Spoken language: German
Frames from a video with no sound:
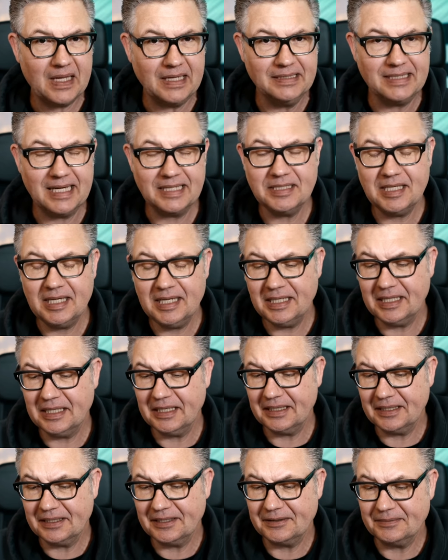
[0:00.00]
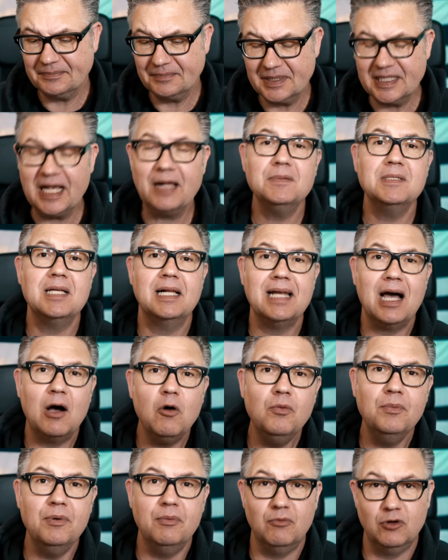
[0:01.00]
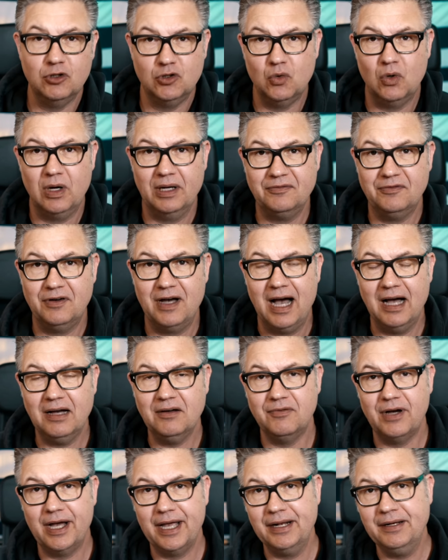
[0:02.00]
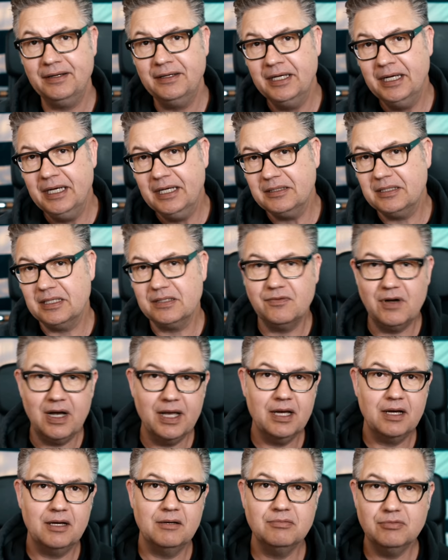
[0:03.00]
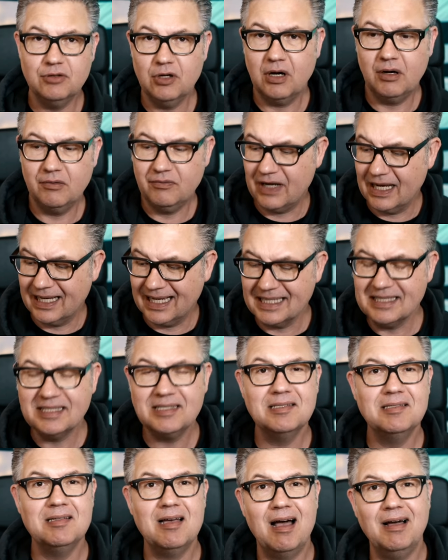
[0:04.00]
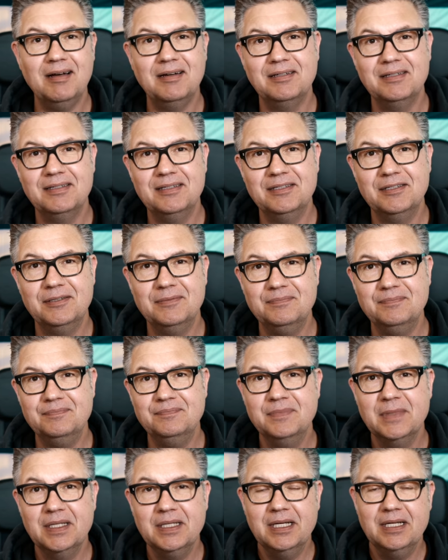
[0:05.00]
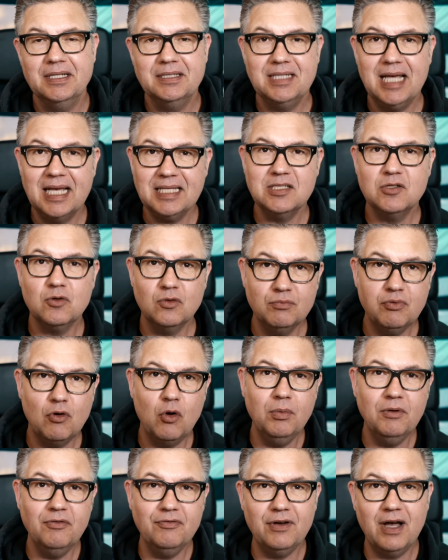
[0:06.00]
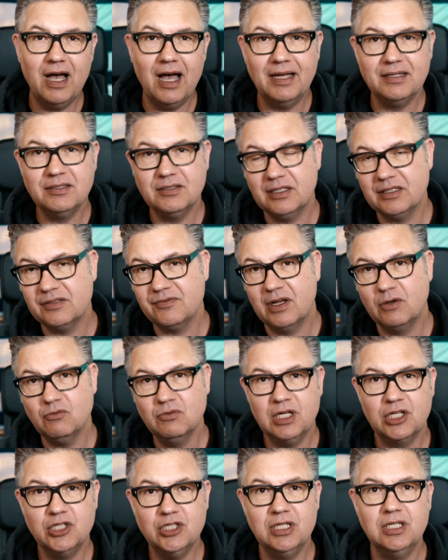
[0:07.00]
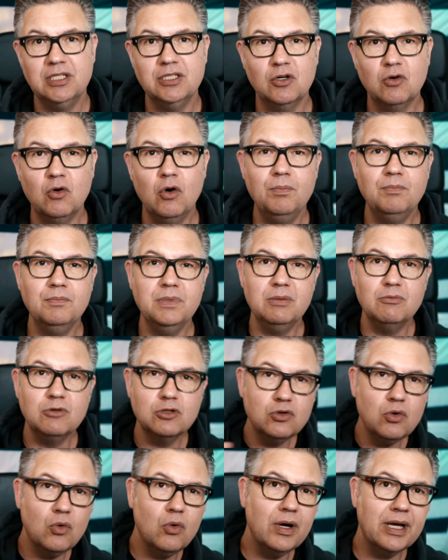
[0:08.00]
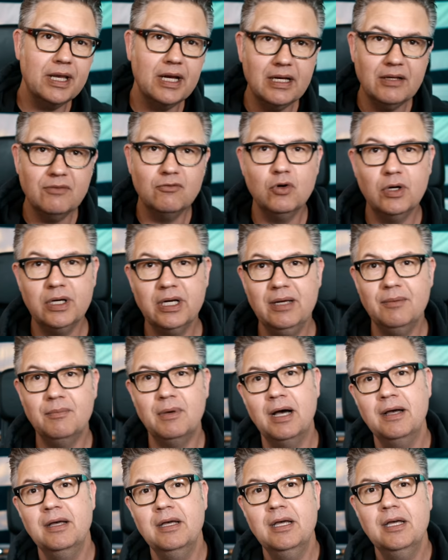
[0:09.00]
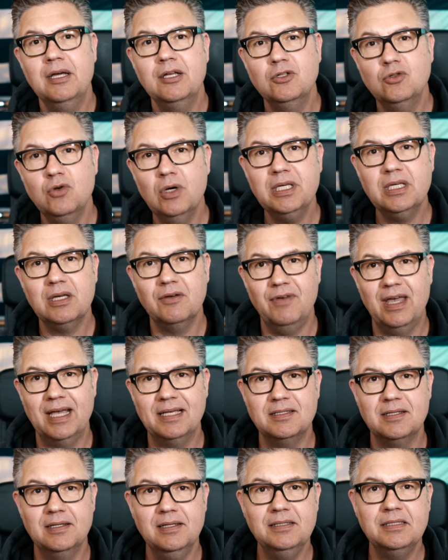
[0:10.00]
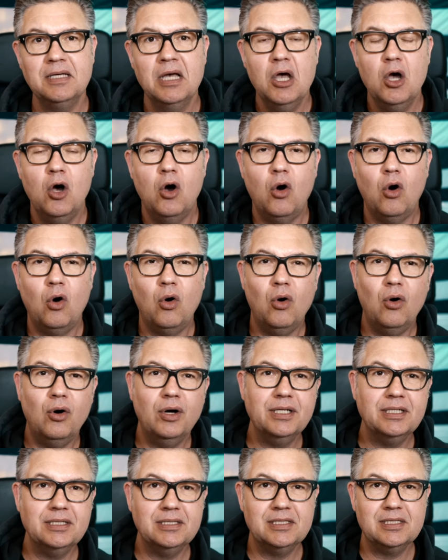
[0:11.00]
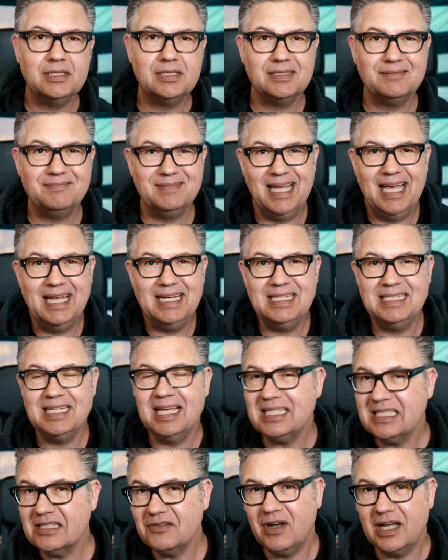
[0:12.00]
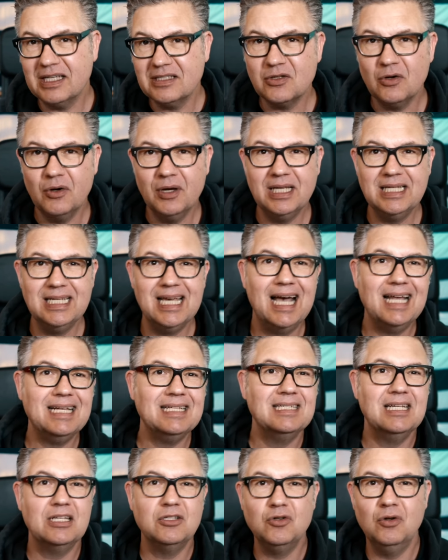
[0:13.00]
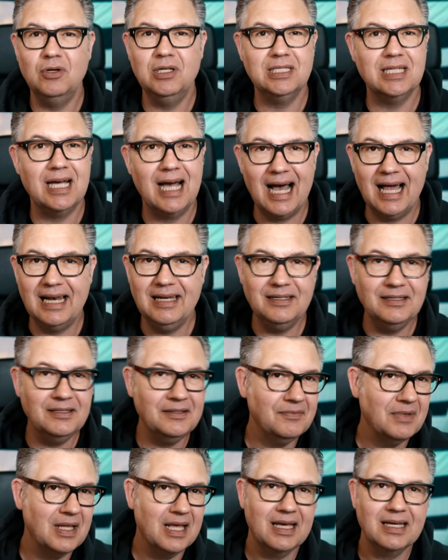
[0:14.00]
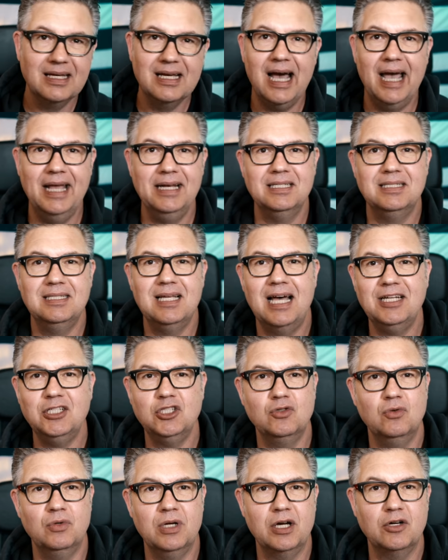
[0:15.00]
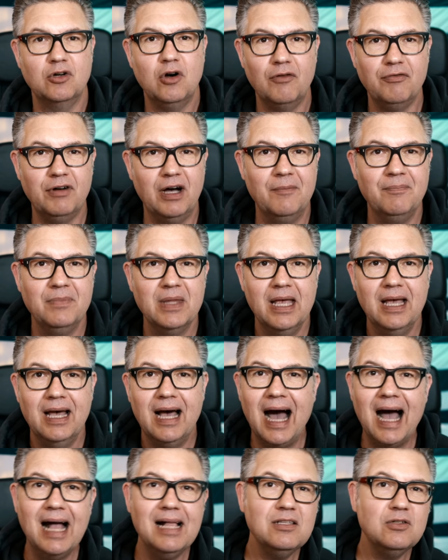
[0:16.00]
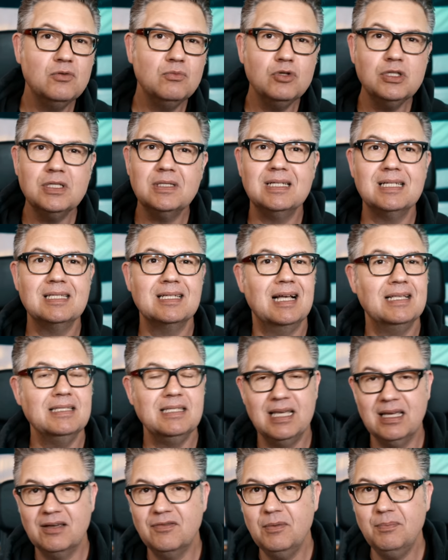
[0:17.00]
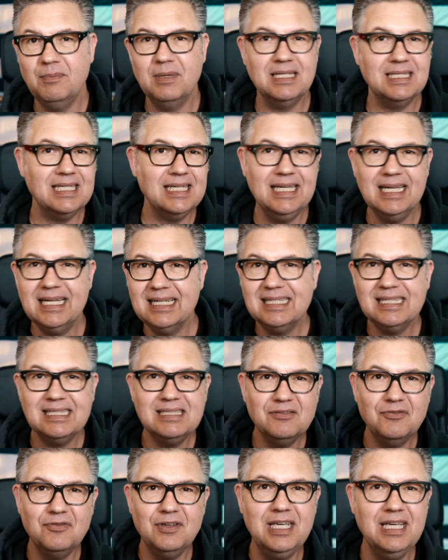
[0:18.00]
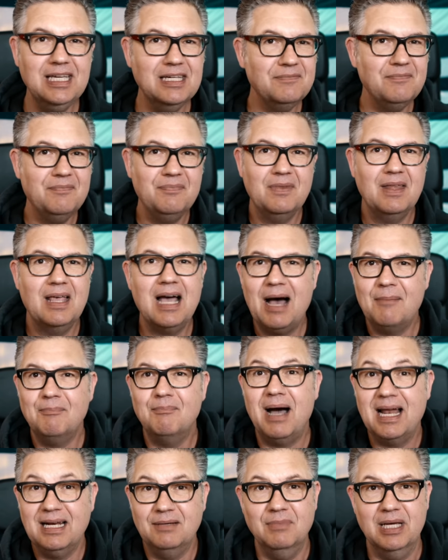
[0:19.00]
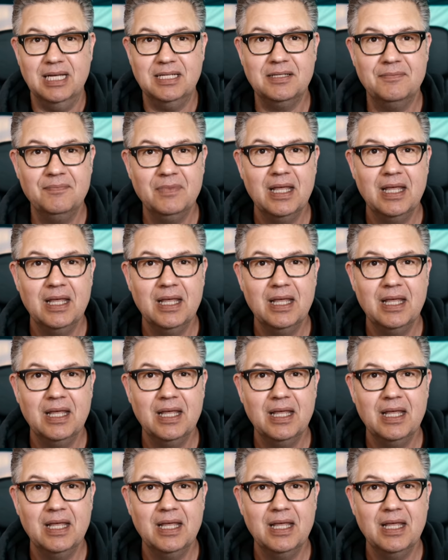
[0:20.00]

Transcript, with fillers: dass ich ähm, selbst halt auch mit dem Motorrad fahre, weil das war ja, ja, war einen ganzen Tag ähm, Test- und Probefahrt. Es waren unterschiedliche Gruppen, die Motorräder, die wurden immer durchgewechselt. Und naja, die Testfahrzeuge, die hatten natürlich alle keine Taschen oder Koffer. Also musste das ganze Equipment irgendwie am Mann mit.